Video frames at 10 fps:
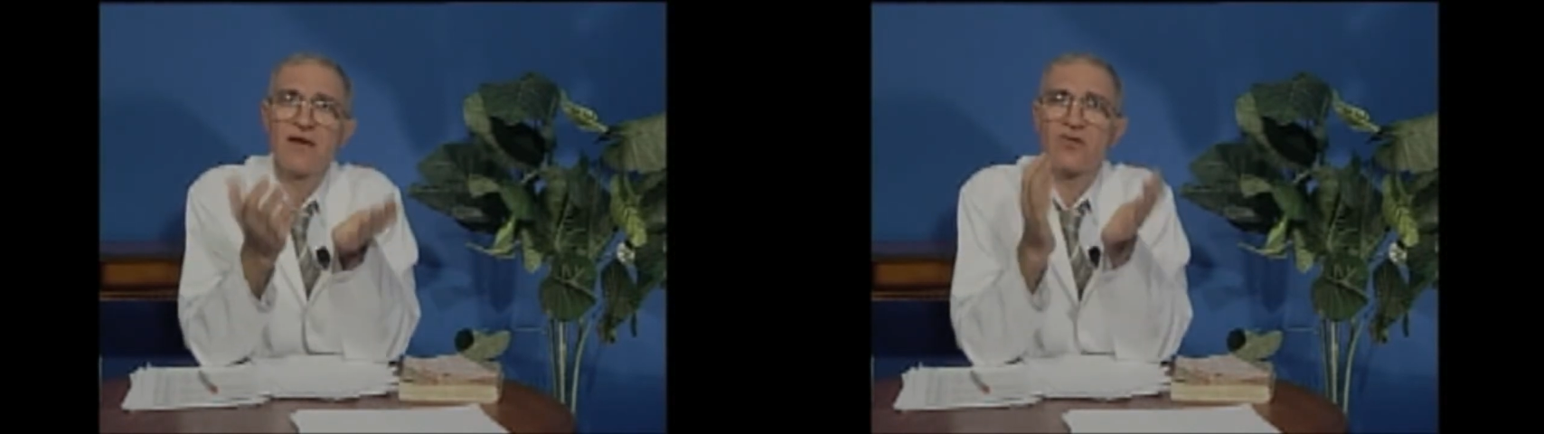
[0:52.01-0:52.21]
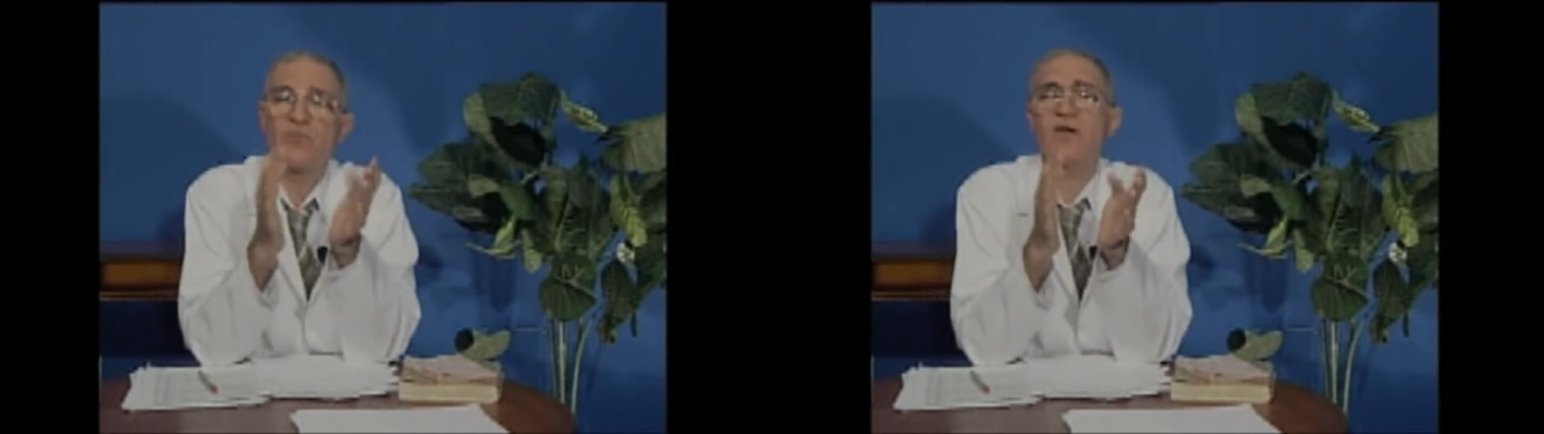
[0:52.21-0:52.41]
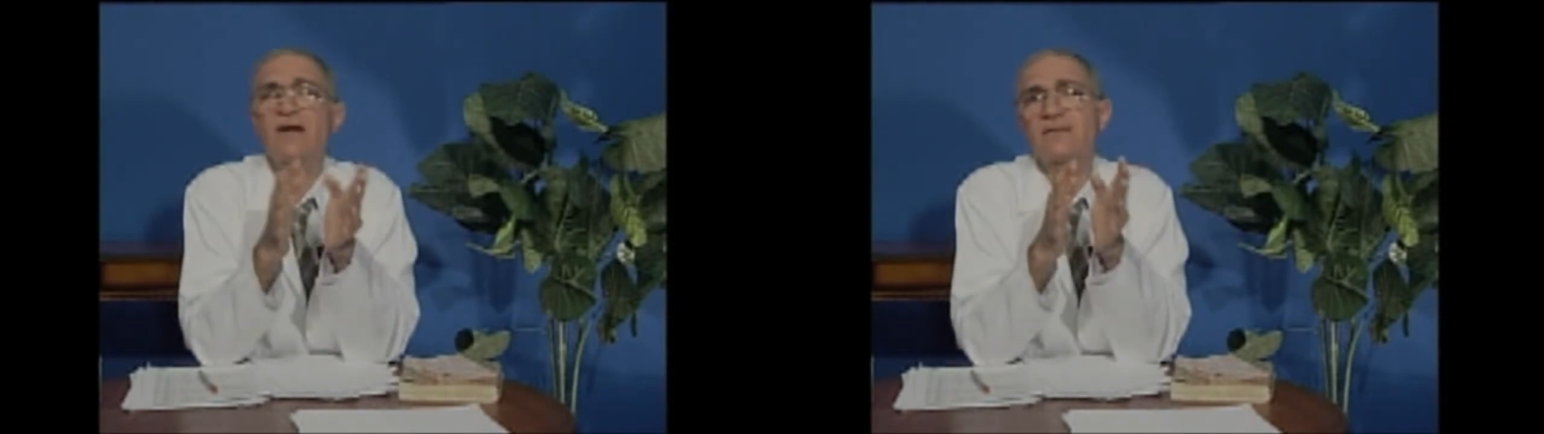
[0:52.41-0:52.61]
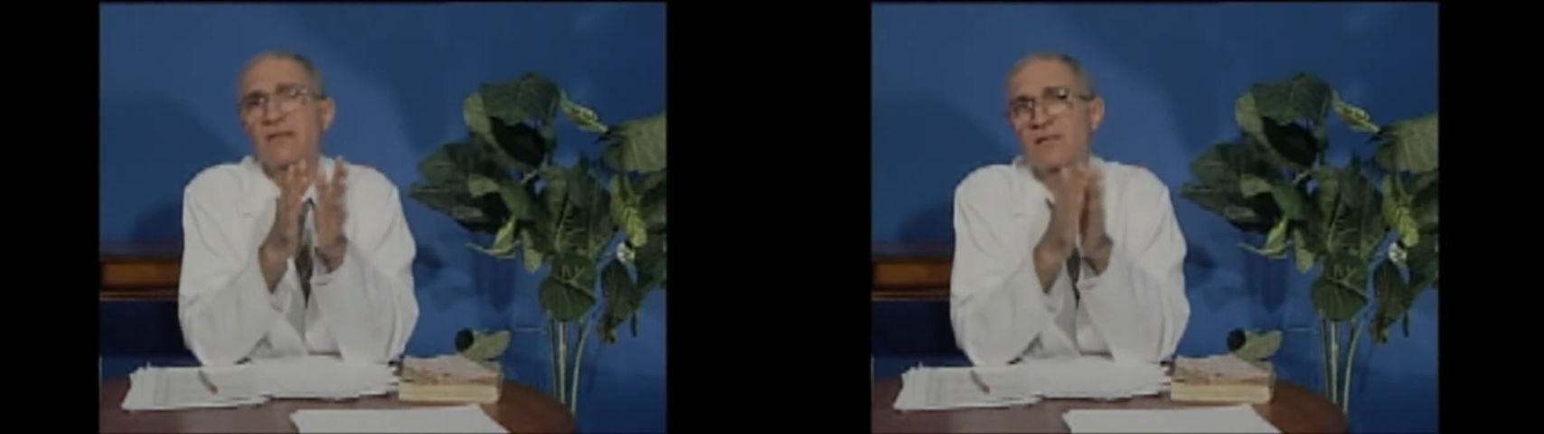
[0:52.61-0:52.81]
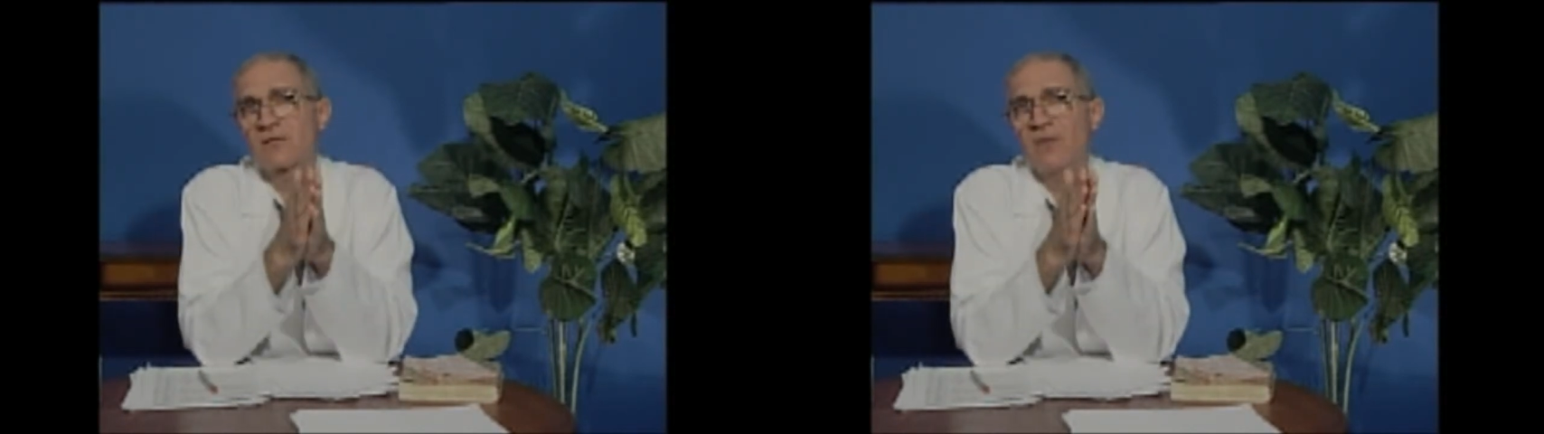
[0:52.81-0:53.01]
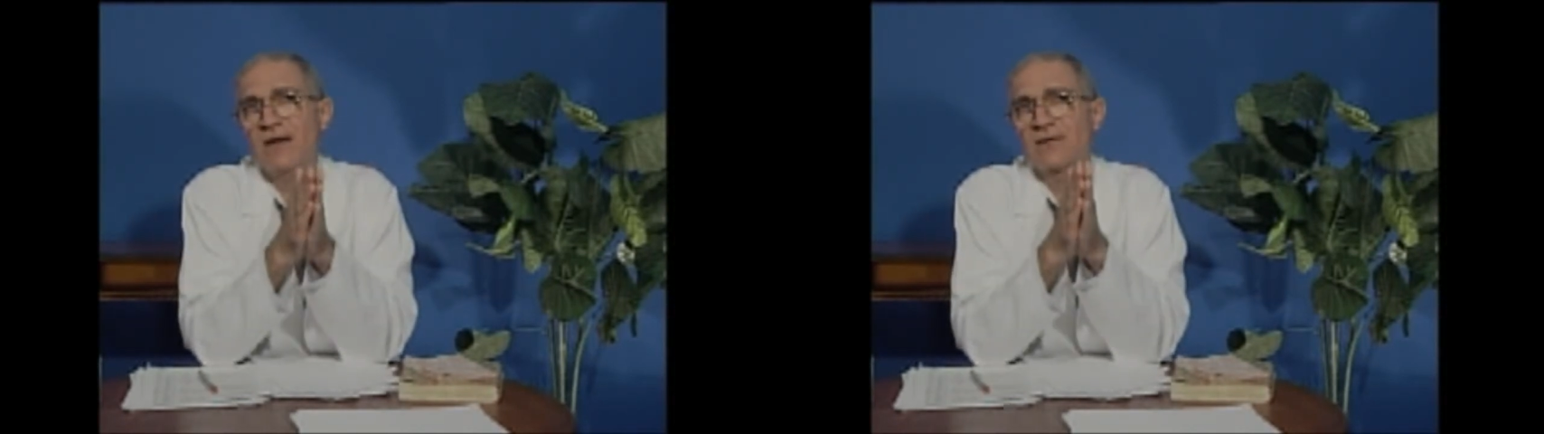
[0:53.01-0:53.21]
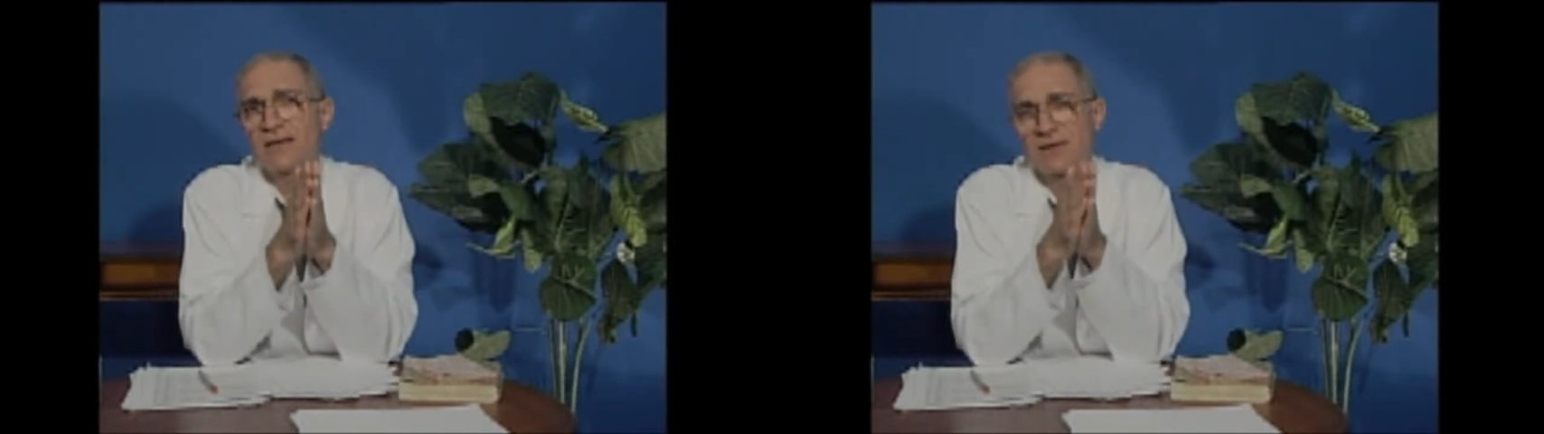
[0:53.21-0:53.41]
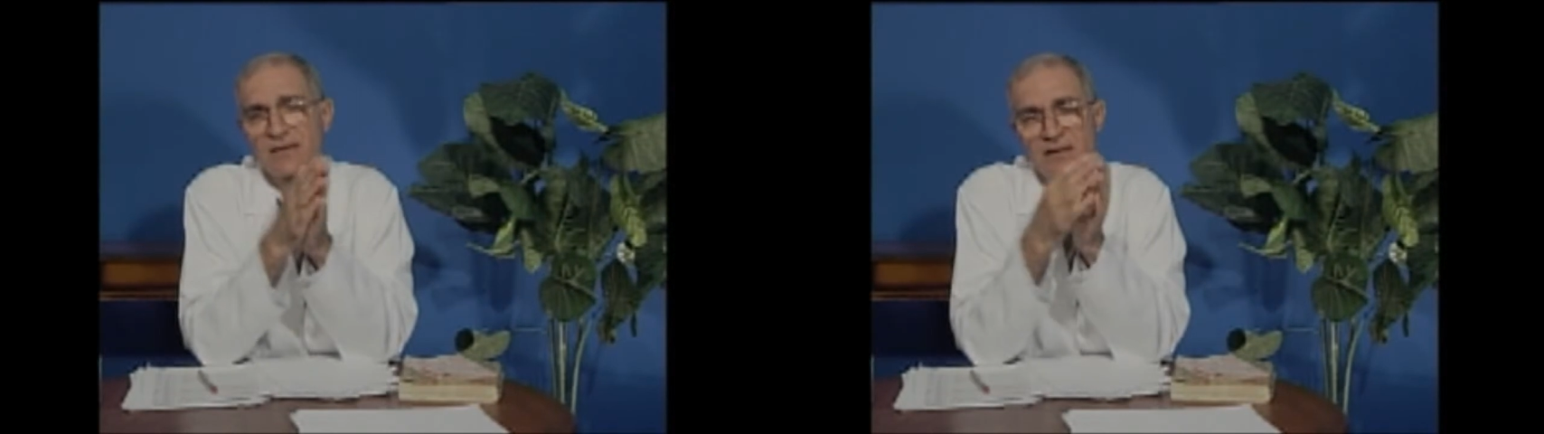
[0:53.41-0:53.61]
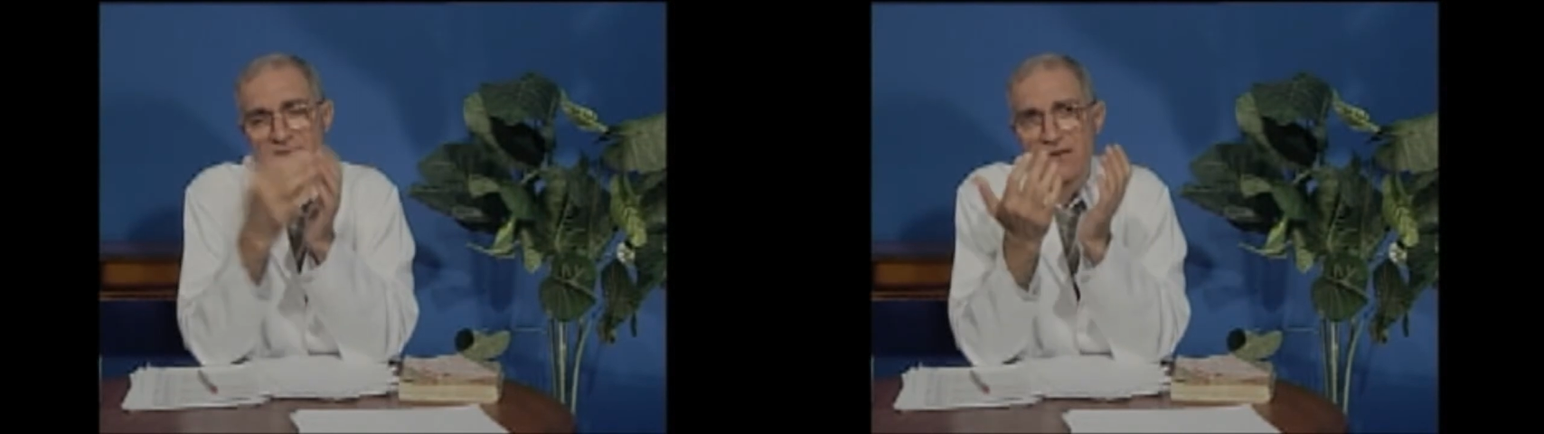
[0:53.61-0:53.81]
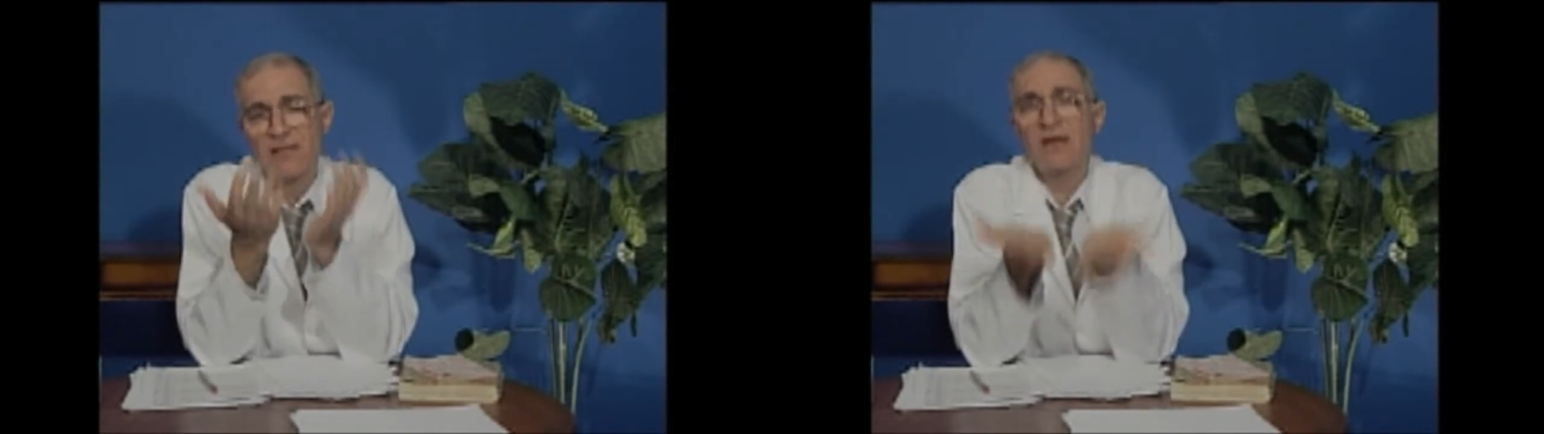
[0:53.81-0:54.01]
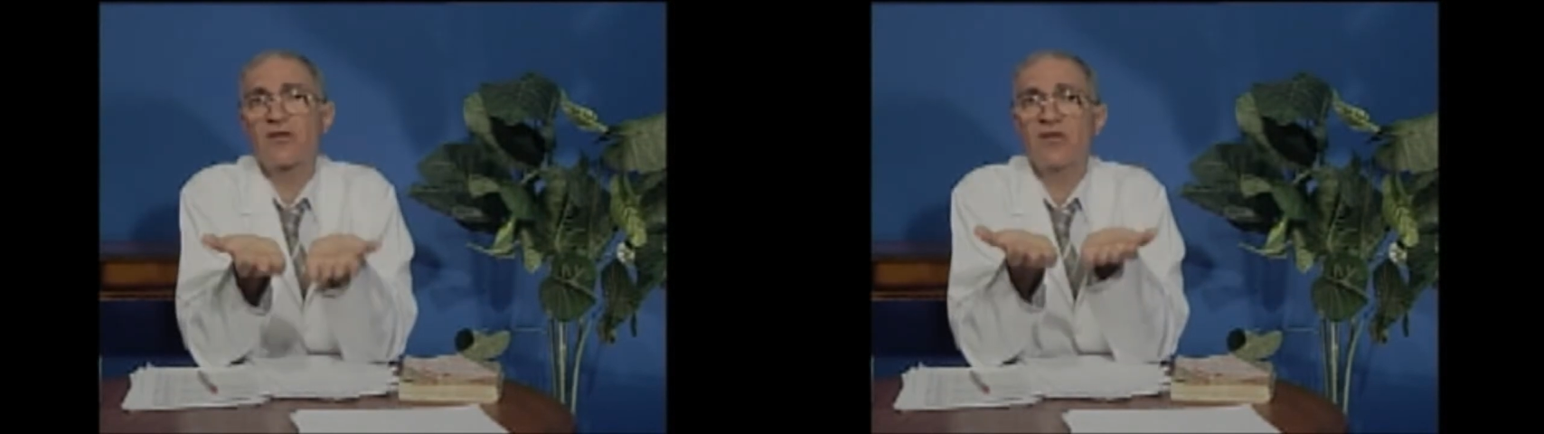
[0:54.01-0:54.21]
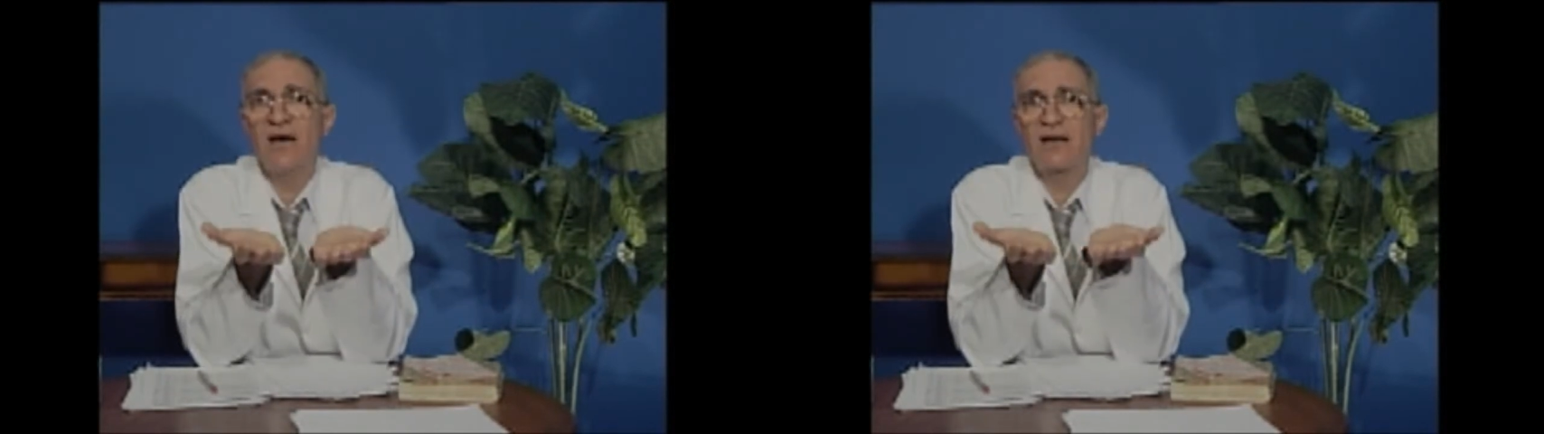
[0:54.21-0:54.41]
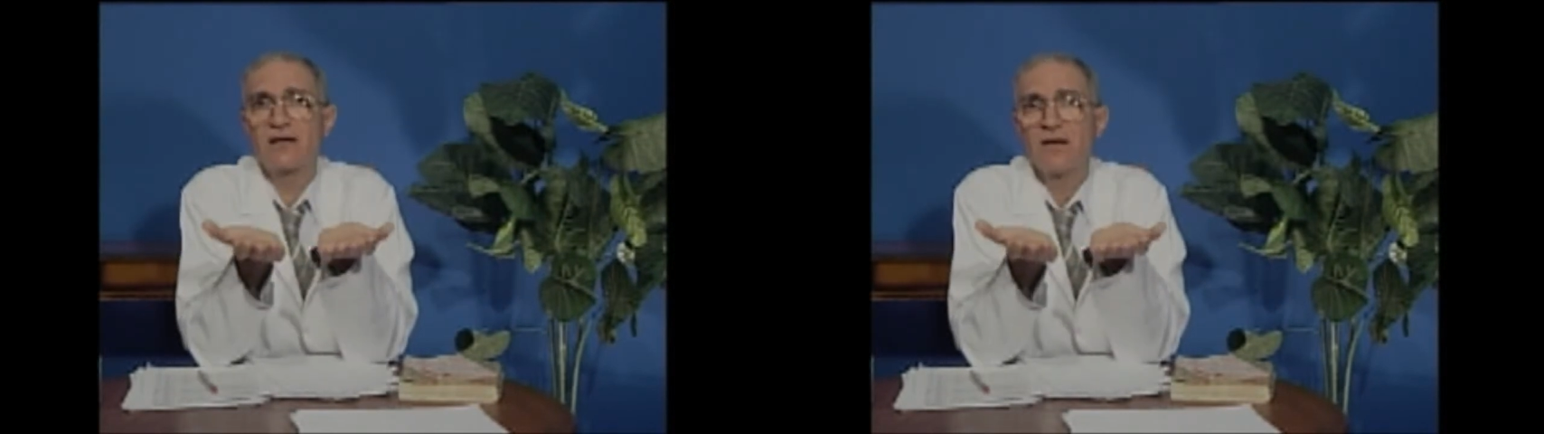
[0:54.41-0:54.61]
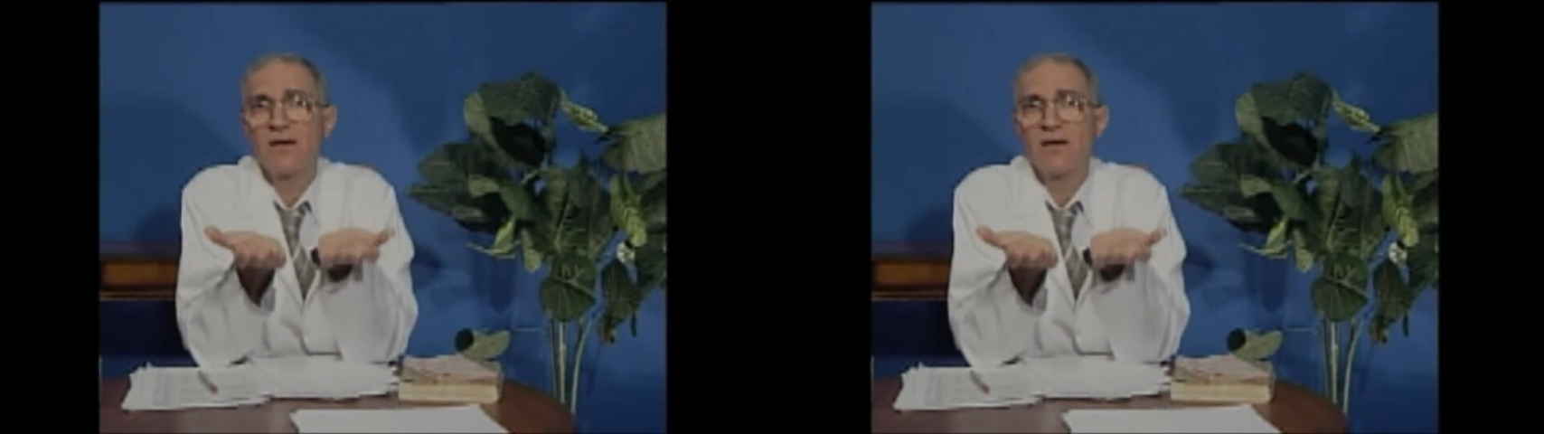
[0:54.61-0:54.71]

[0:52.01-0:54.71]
ثم انتظر بعدها يظهر الشعر